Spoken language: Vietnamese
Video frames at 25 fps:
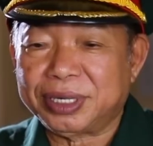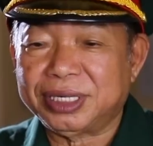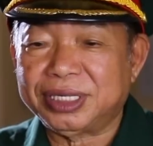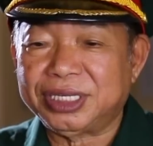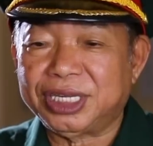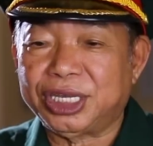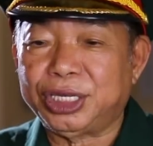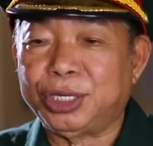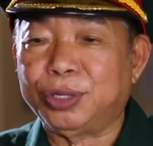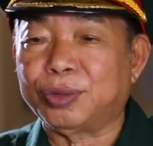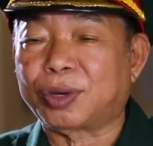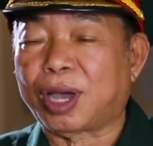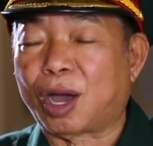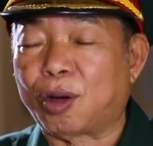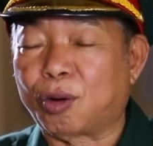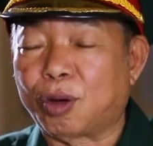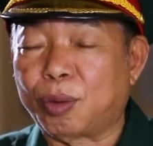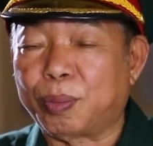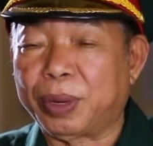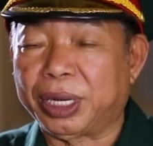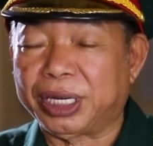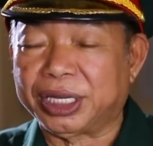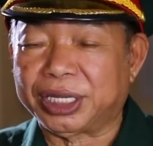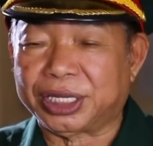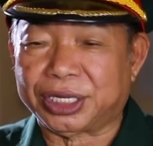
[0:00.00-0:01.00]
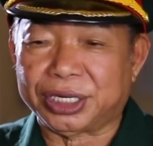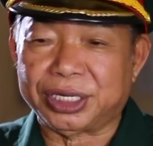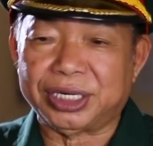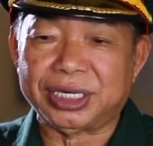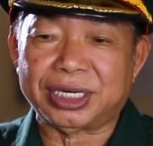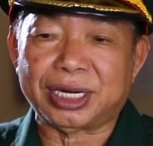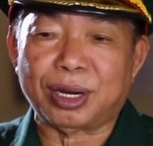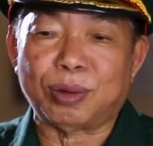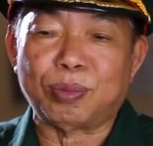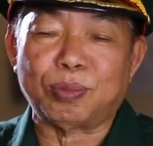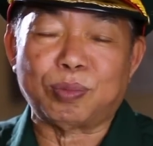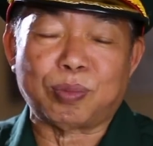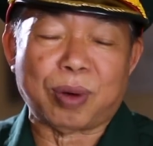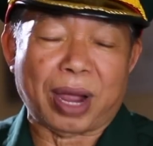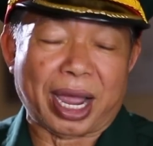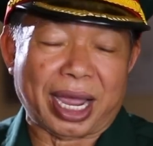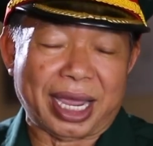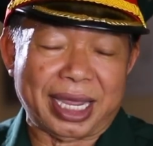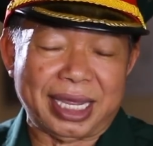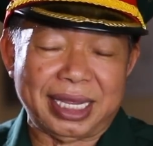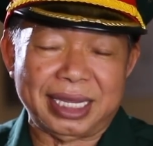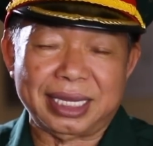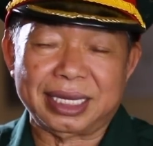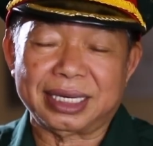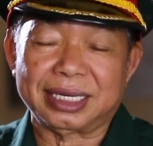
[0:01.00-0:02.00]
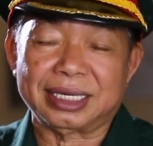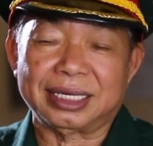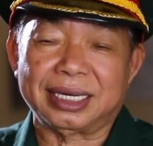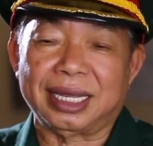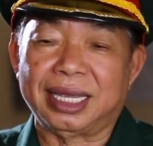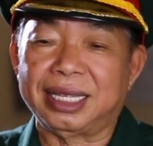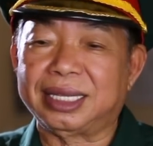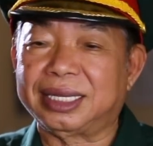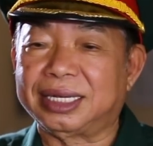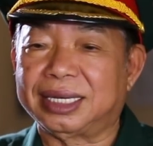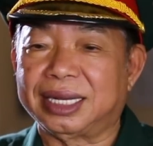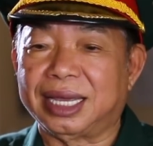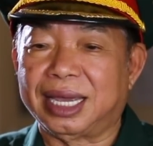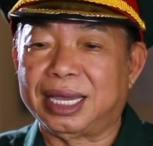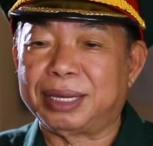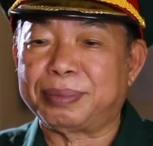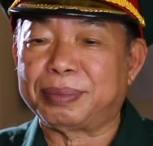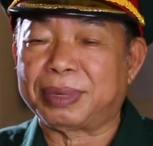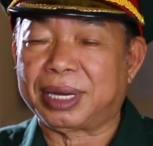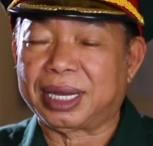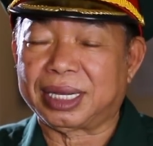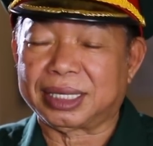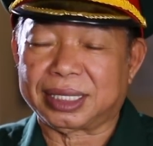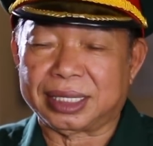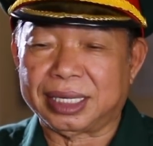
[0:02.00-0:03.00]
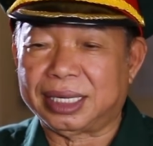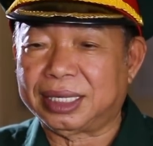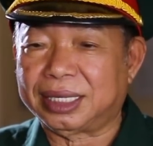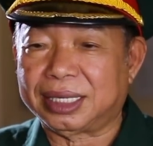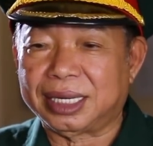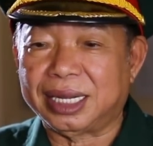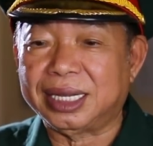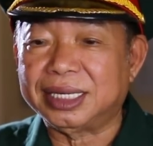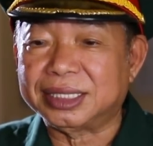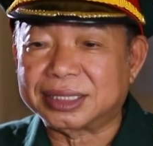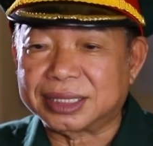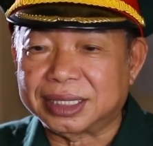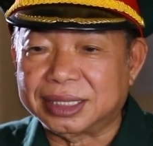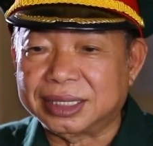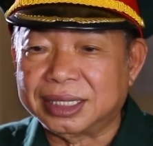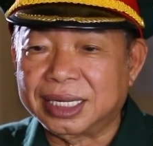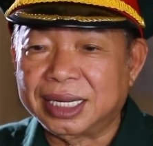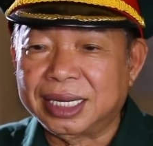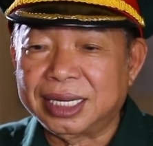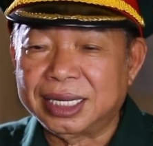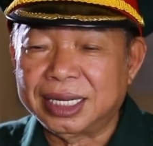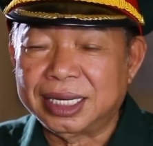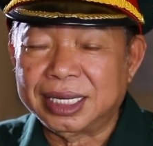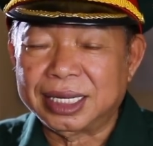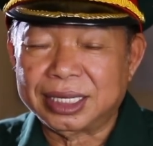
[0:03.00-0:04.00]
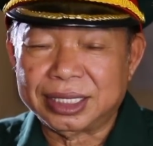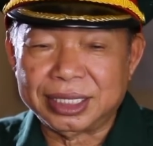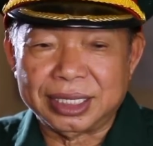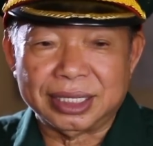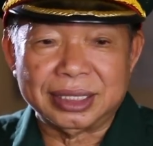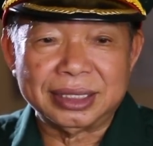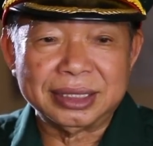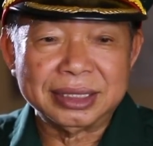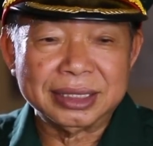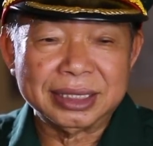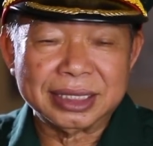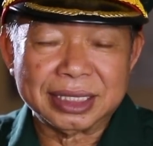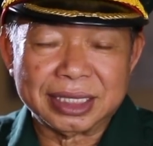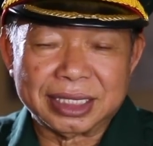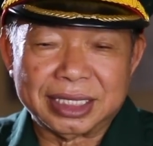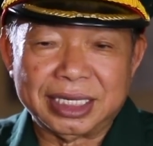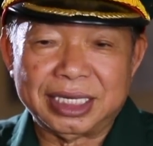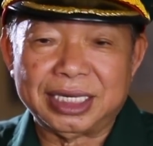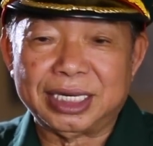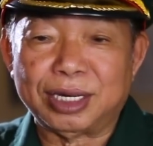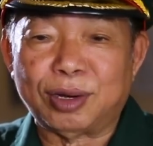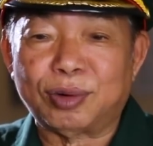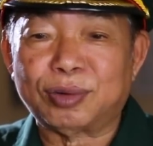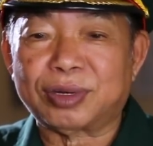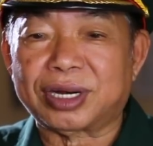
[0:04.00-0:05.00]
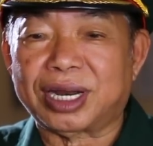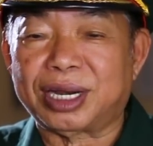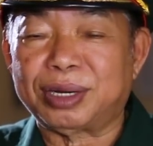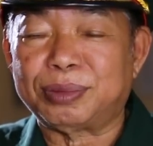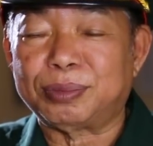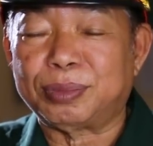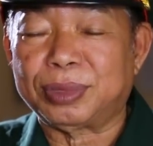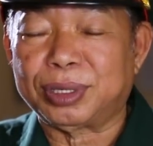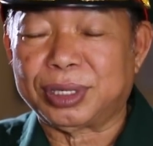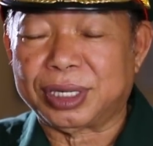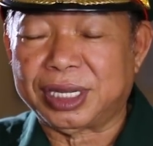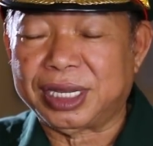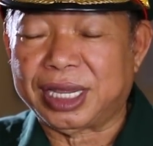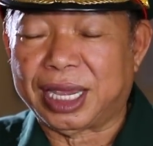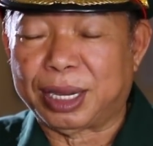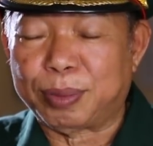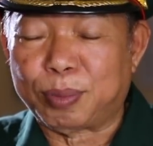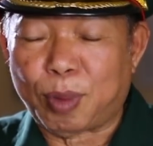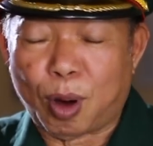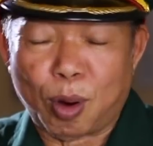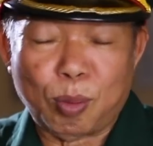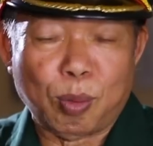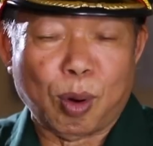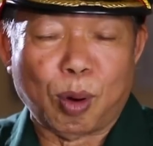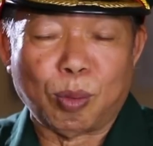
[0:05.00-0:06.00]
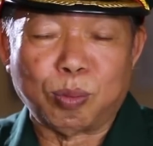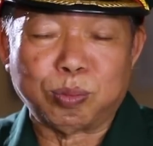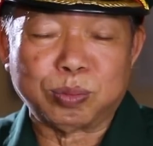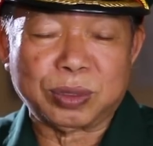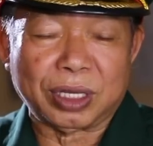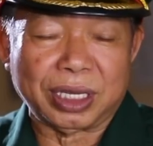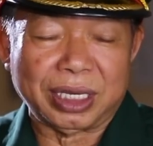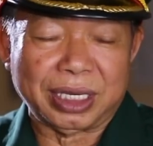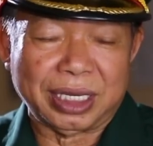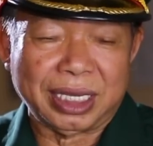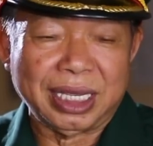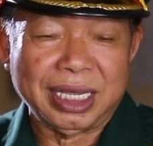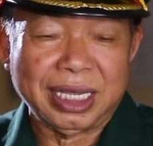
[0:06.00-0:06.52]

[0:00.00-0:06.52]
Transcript: ứng những yêu cầu của mình chứ không phải để để mà chết để hy sinh nhưng khi đấu tranh như vậy mổ bụng thì